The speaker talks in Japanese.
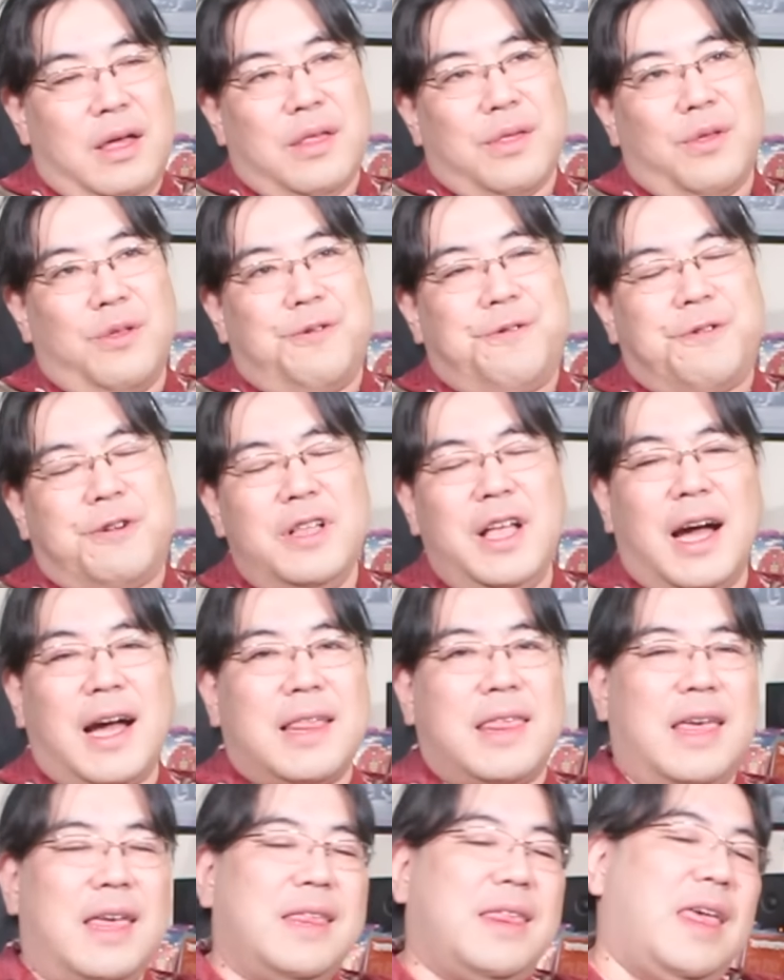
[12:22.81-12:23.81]
その福永
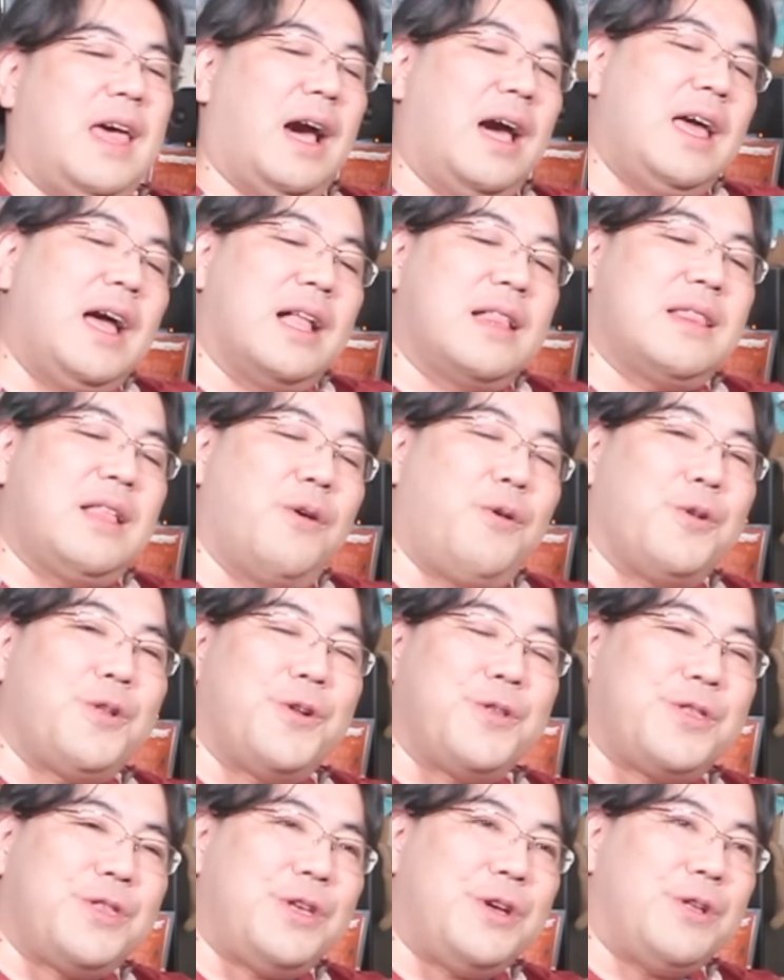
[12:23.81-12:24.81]
先生がやったこ
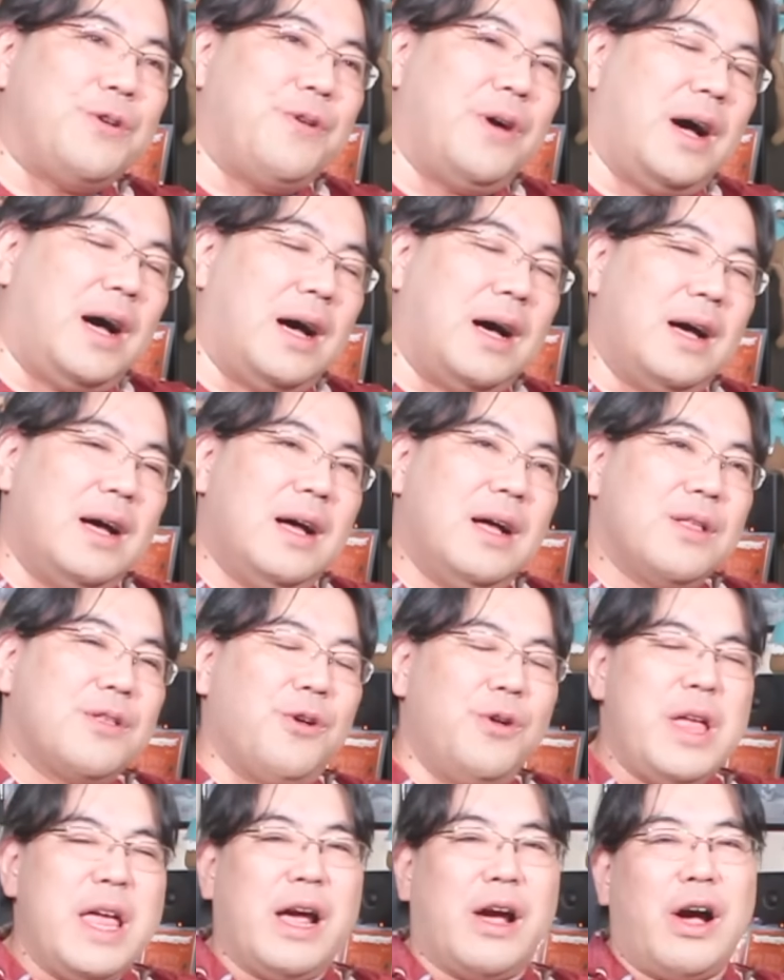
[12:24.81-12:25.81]
とっていうのは、
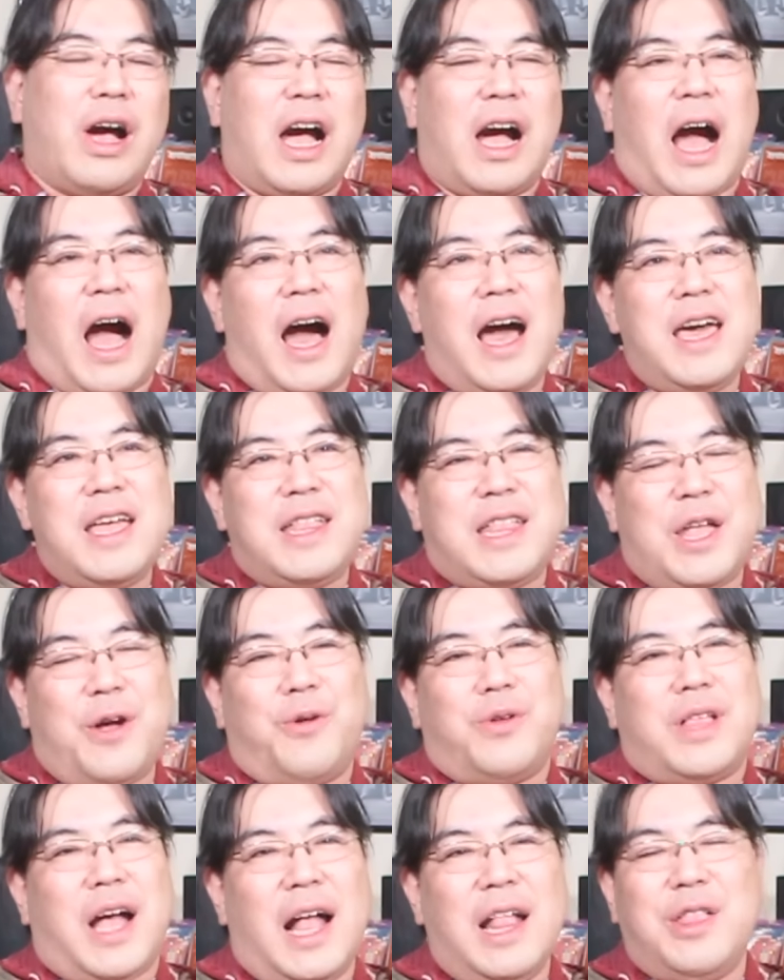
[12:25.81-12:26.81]
とにかく相手
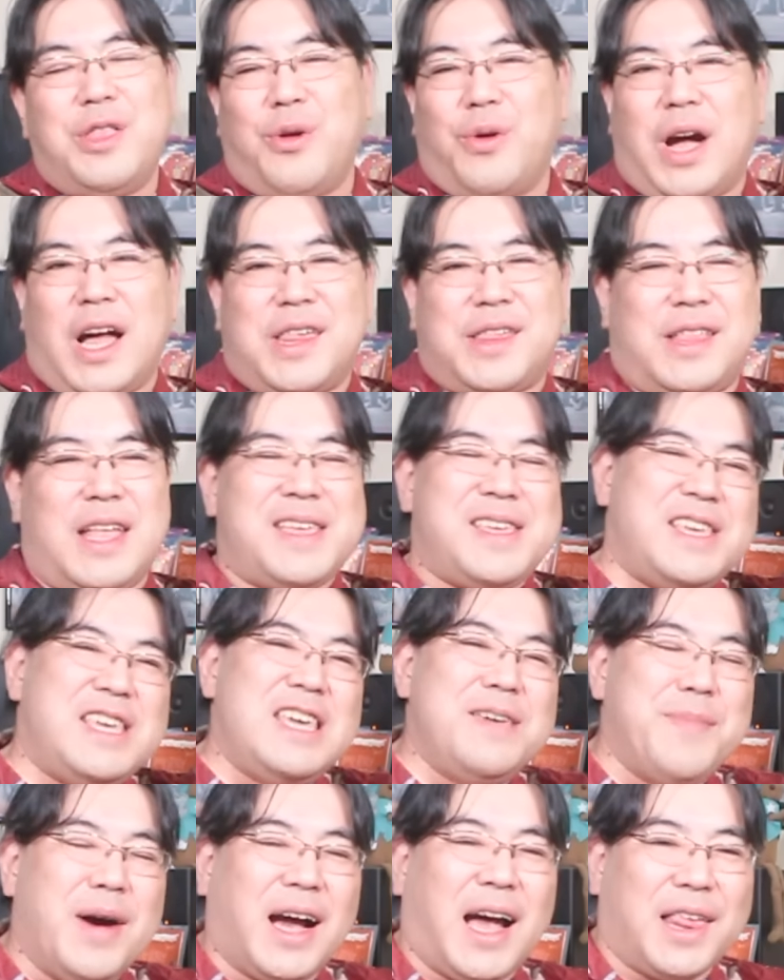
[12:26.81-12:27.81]
を何とかして
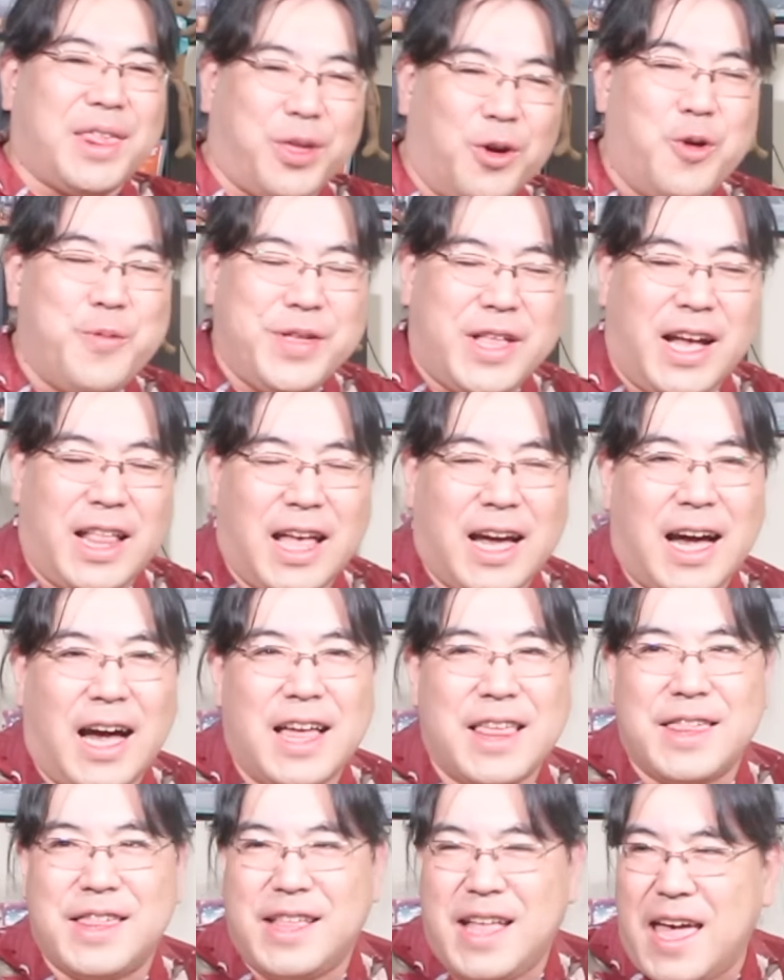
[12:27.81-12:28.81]
言いまかそうみたいな
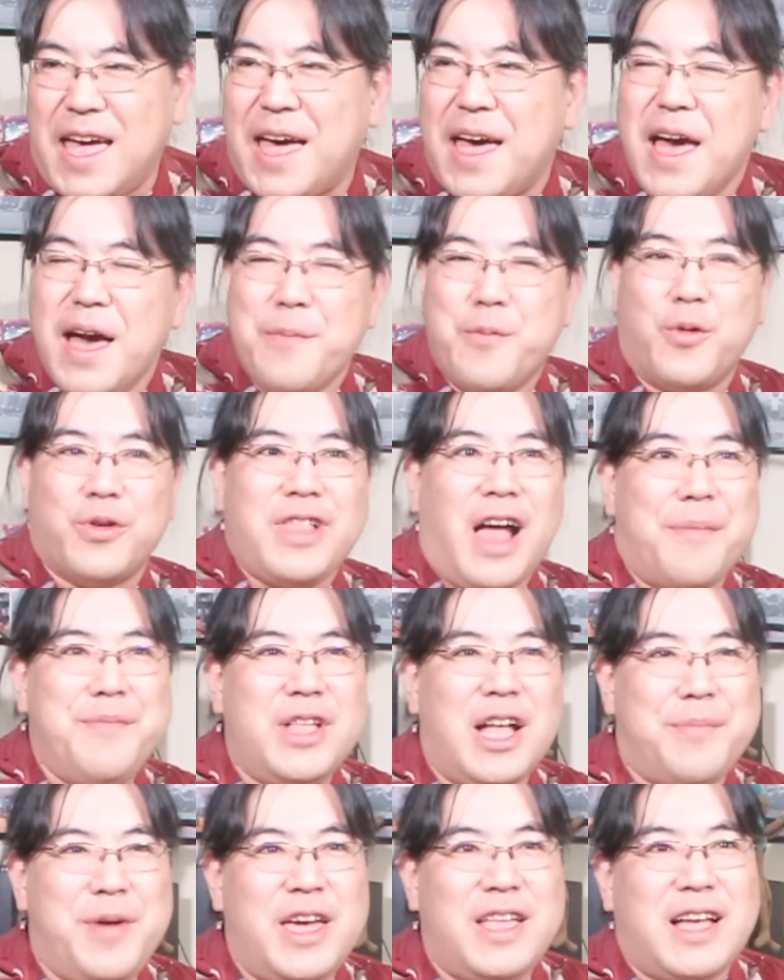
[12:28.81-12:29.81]
感じで、もう
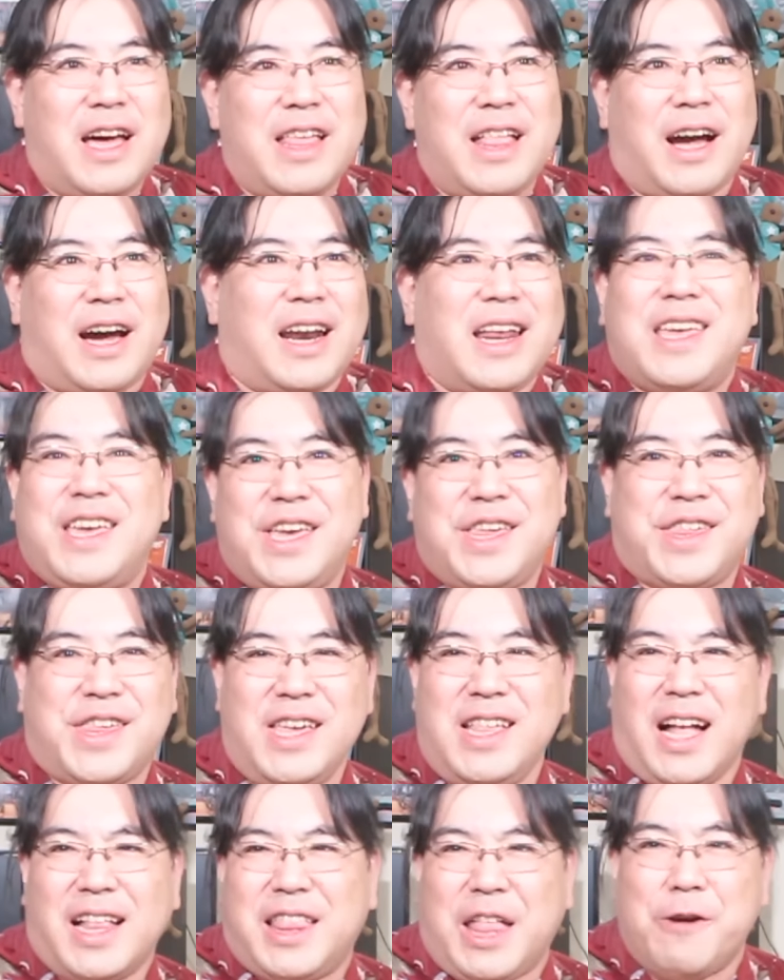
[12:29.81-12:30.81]
涙目になれながら必死
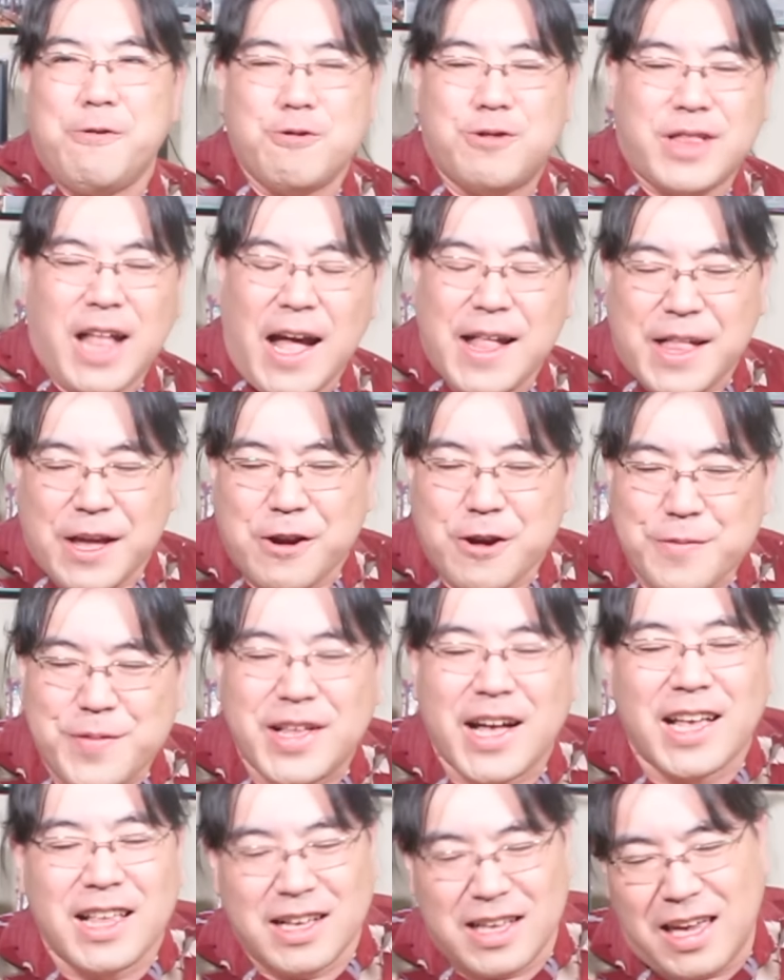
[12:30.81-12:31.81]
になって訴えてるみ
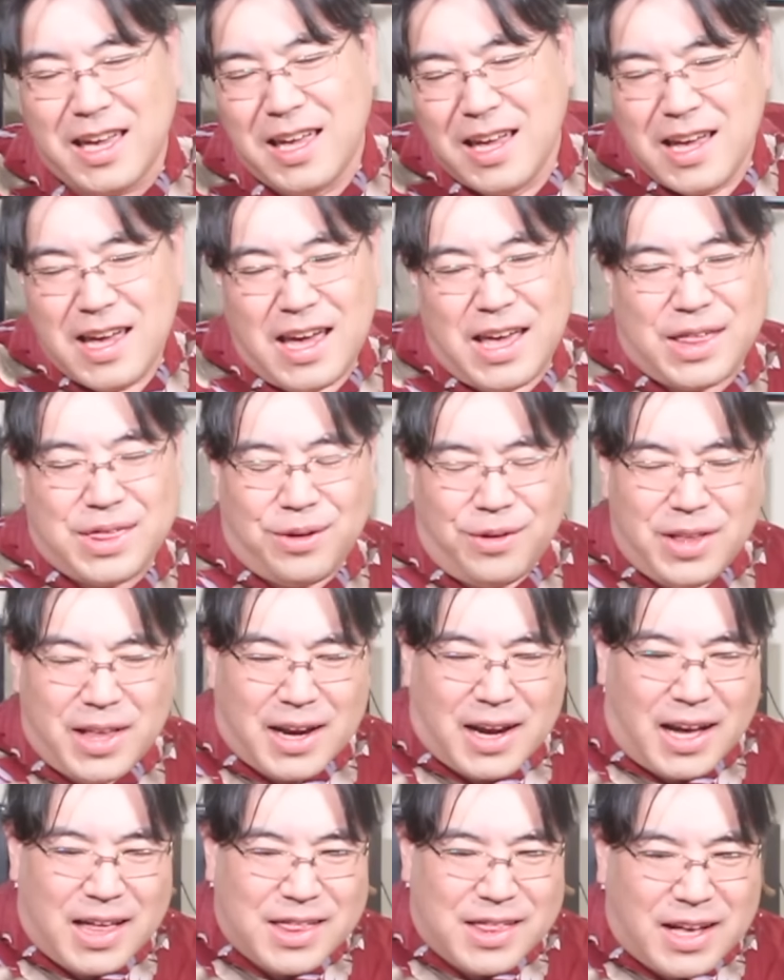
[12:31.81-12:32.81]
たいなね、えー、そういっ
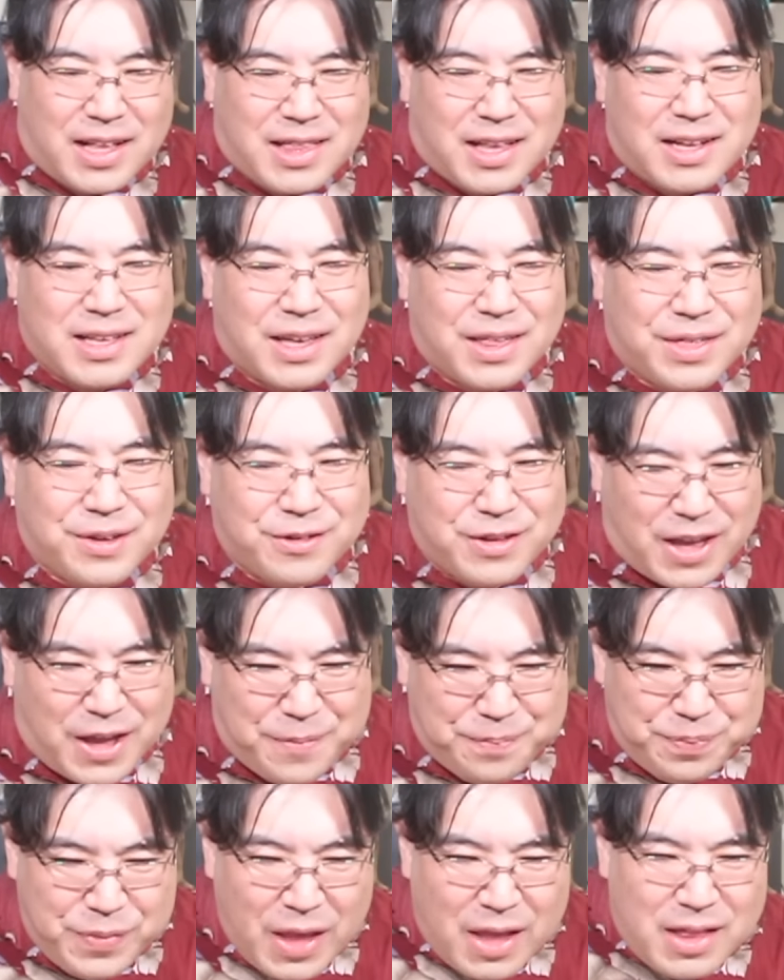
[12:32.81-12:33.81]
た感じだったんですよ
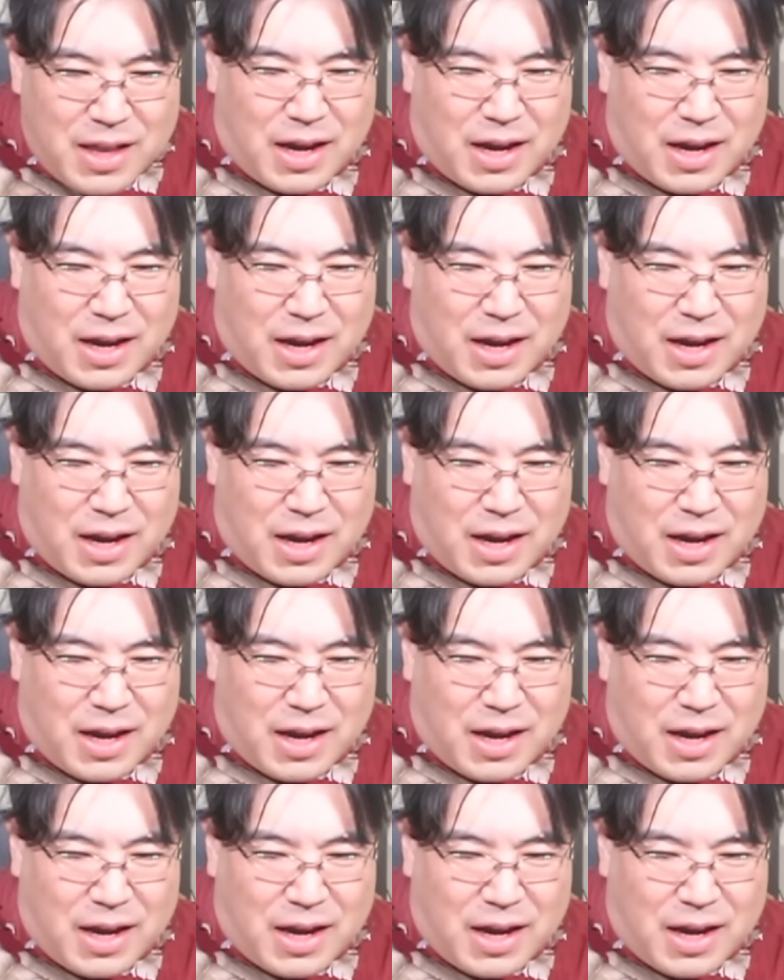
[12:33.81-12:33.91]
ね。